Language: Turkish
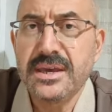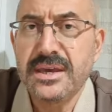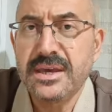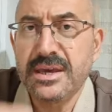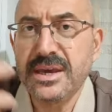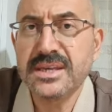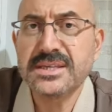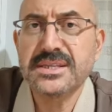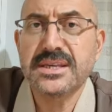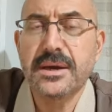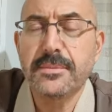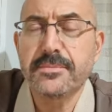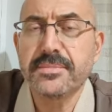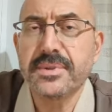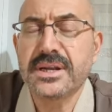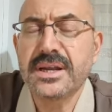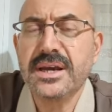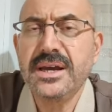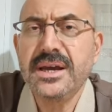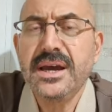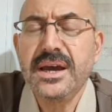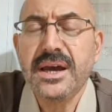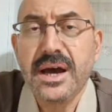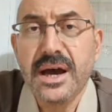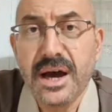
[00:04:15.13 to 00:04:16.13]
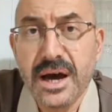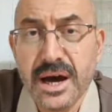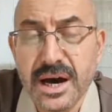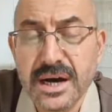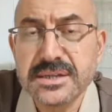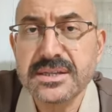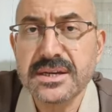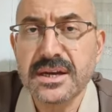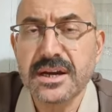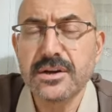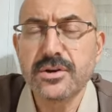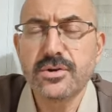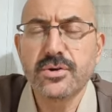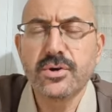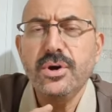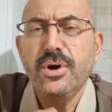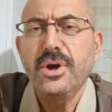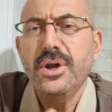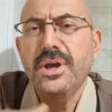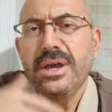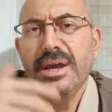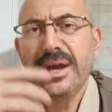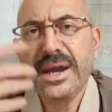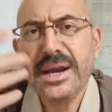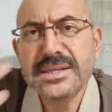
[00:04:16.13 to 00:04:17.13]
e, hesaplara aktarılıyor.
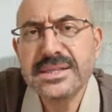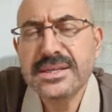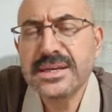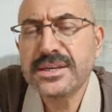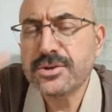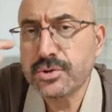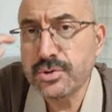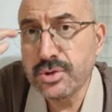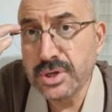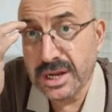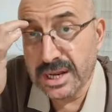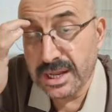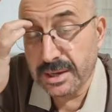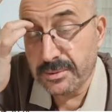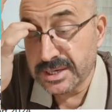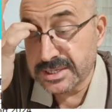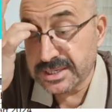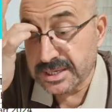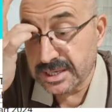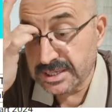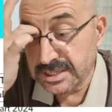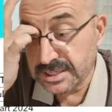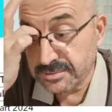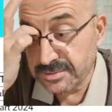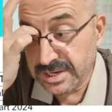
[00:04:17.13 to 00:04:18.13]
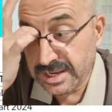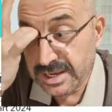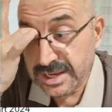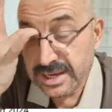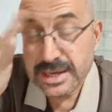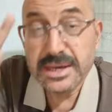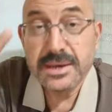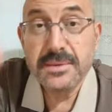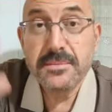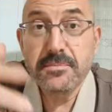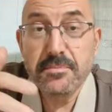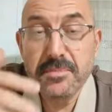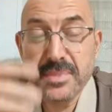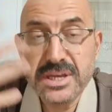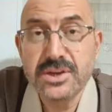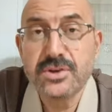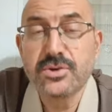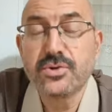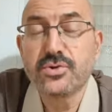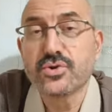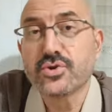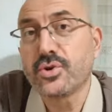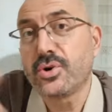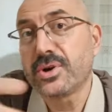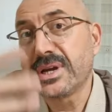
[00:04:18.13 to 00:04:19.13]
Ertesi gün alamasanız bile bir
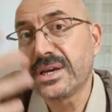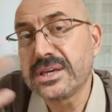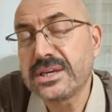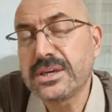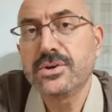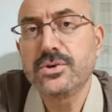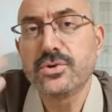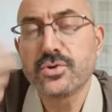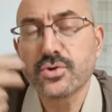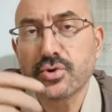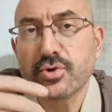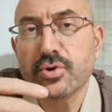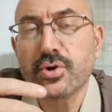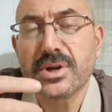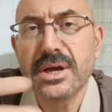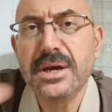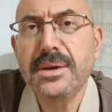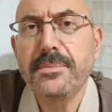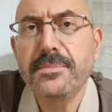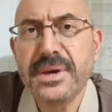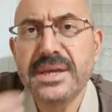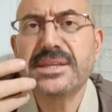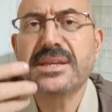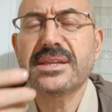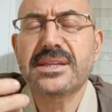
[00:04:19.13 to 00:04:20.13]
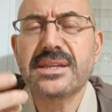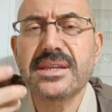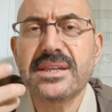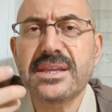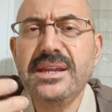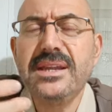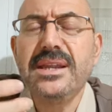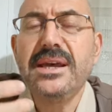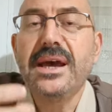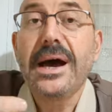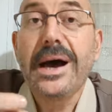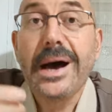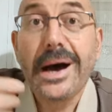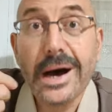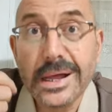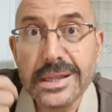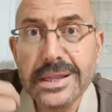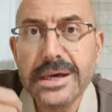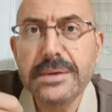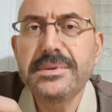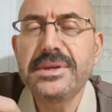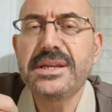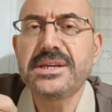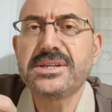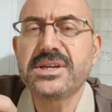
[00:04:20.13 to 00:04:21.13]
gün sonra iki gün sonra PTT'den
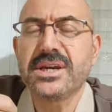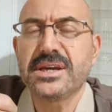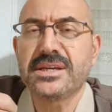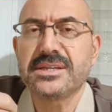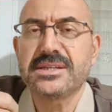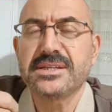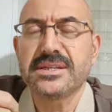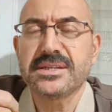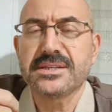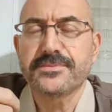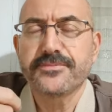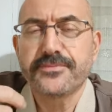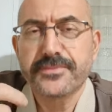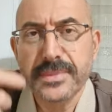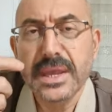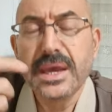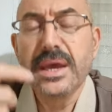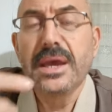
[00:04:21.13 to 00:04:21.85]
alabileceksiniz.